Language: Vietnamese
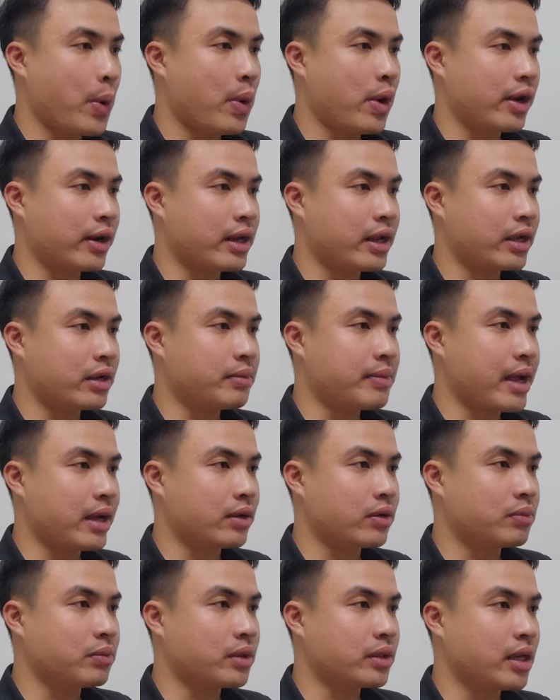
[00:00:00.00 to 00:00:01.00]
hoặc là các
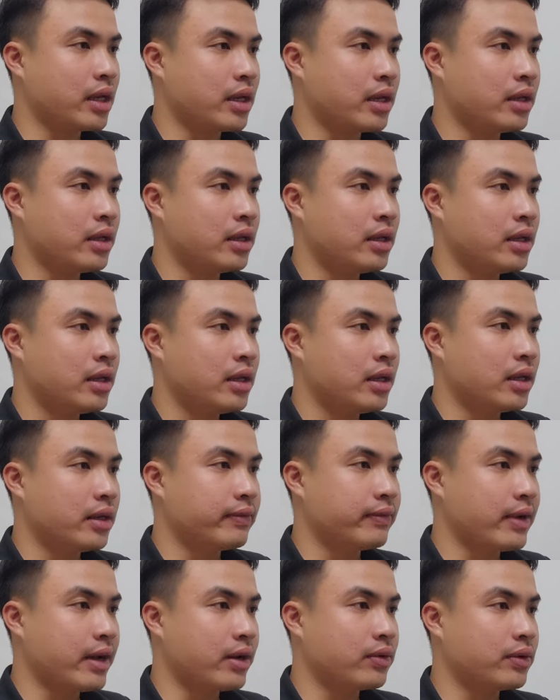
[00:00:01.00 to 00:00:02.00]
bạn cũng có thể
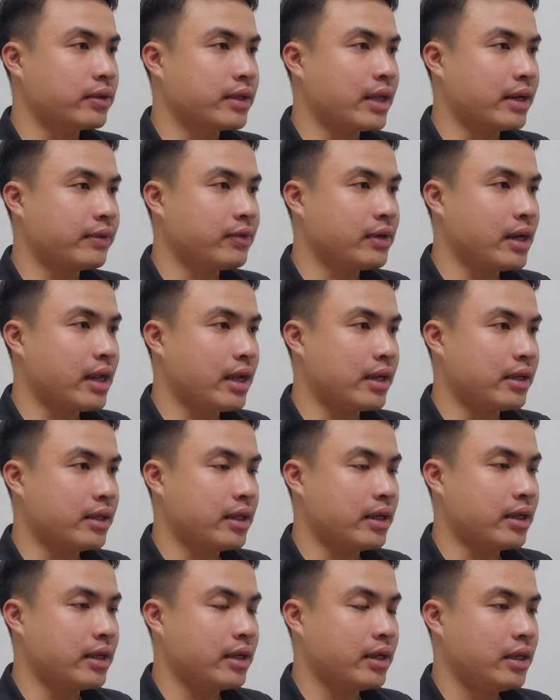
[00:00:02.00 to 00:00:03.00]
vào chat với lại
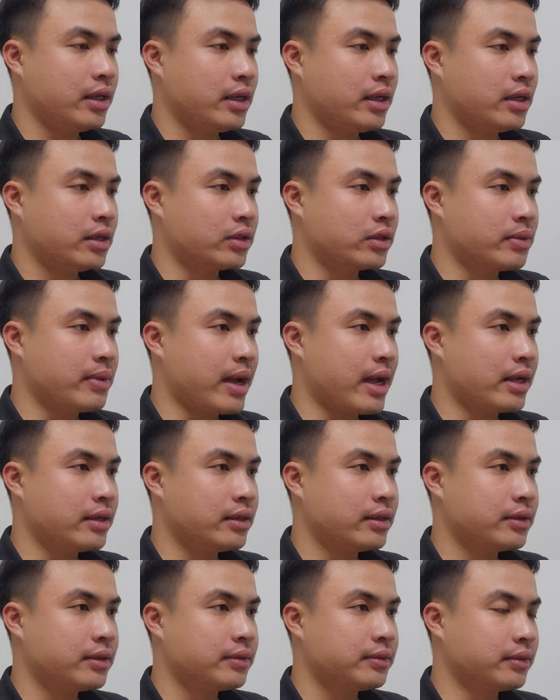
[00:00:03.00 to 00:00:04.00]
à, người bán
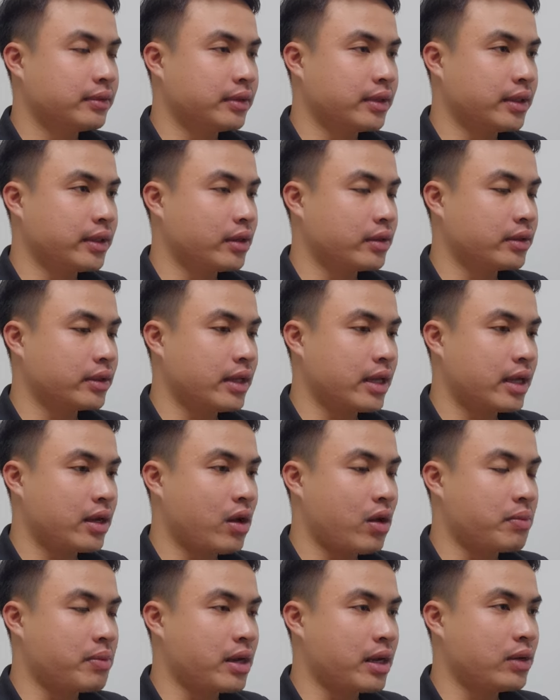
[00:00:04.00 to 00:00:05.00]
để cho người ta
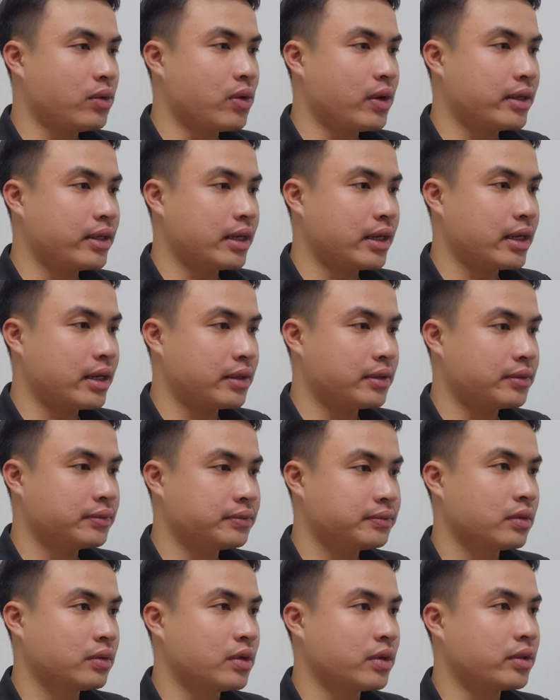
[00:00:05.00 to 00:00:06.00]
họ mở khóa nhanh ha
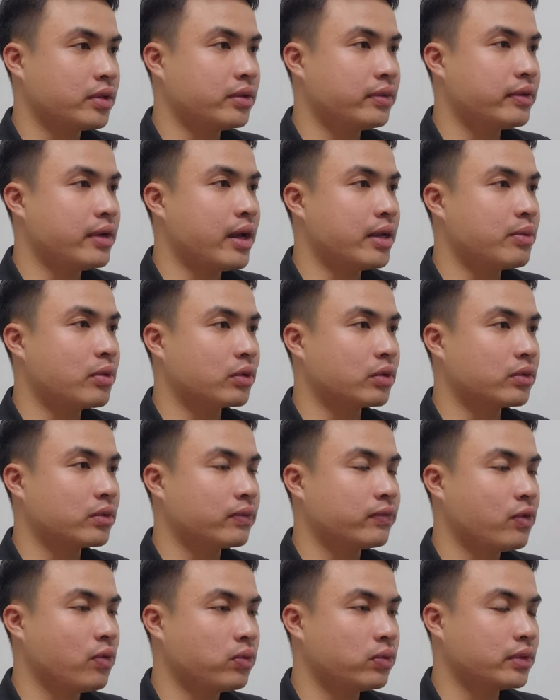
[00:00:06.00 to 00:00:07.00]
rồi chưa đầy một
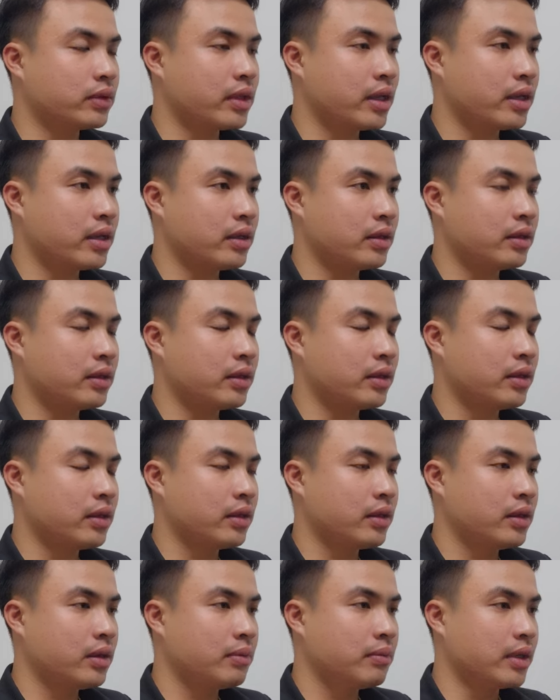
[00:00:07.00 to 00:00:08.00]
phút thì
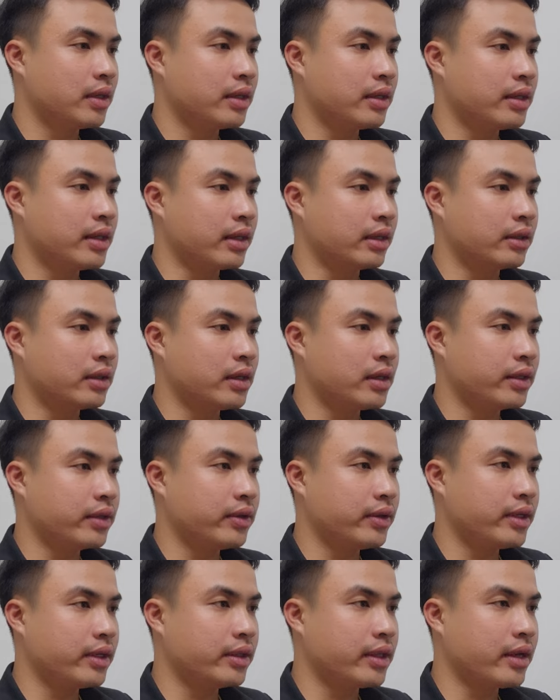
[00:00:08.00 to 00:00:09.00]
mình đã nhận
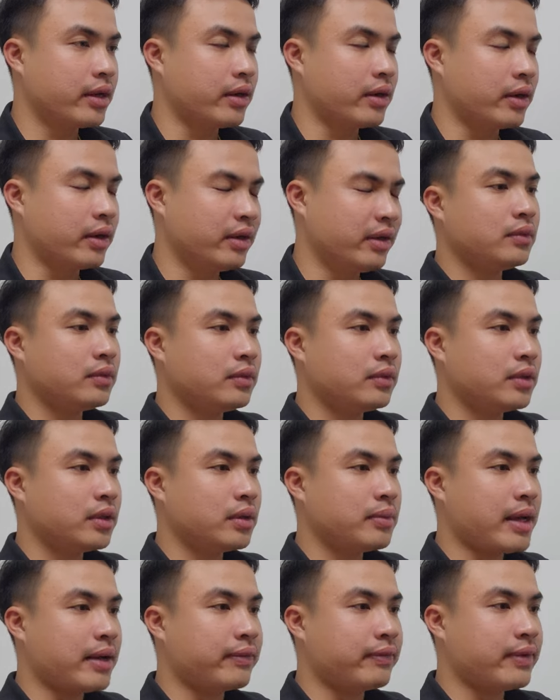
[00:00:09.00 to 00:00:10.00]
USDT à, rồi thì
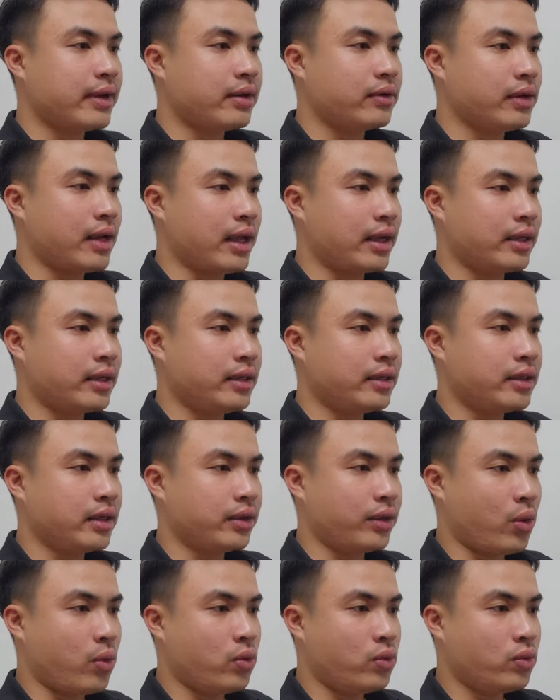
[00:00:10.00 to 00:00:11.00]
các bạn vào lại cái
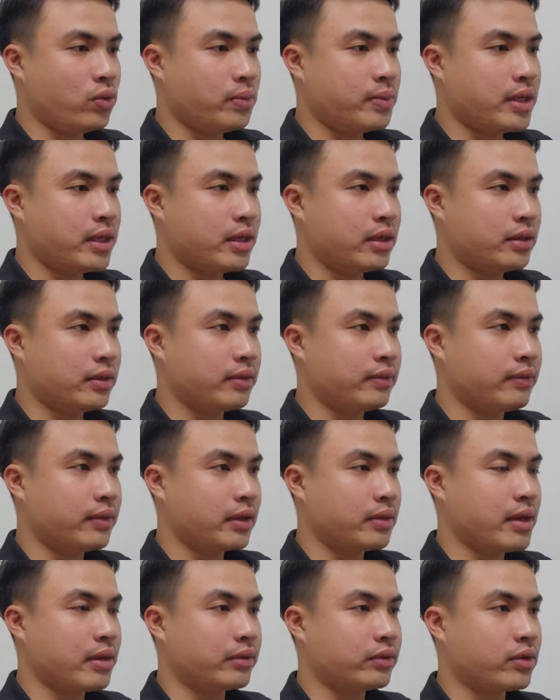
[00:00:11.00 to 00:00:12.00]
trang chủ của Binance và
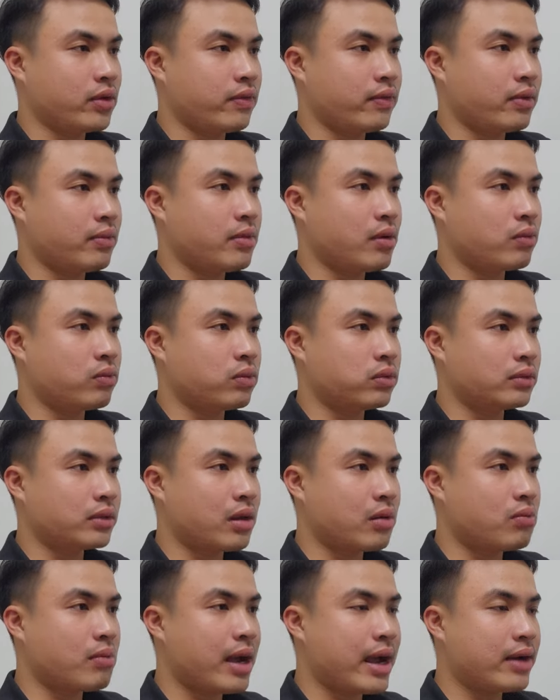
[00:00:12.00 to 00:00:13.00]
các bạn chọn vào mục
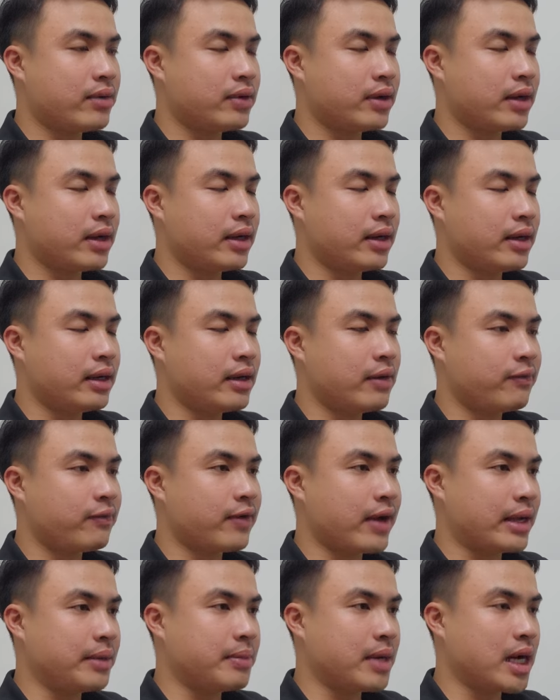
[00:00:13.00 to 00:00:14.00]
thông báo ở góc
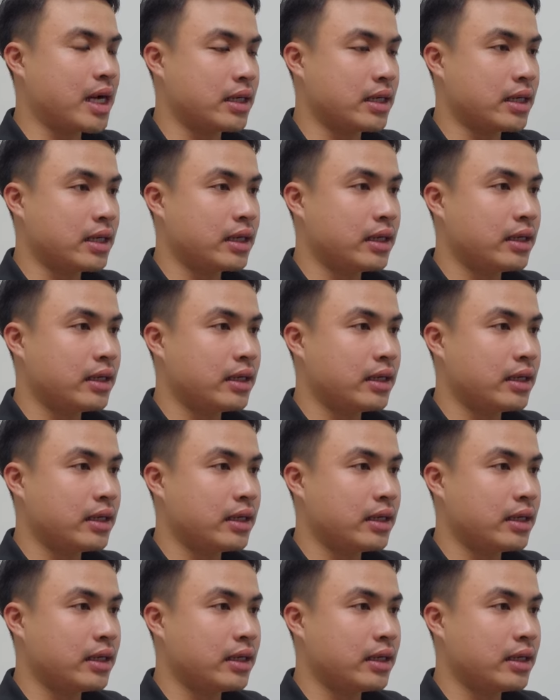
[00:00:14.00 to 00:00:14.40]
phải màn hình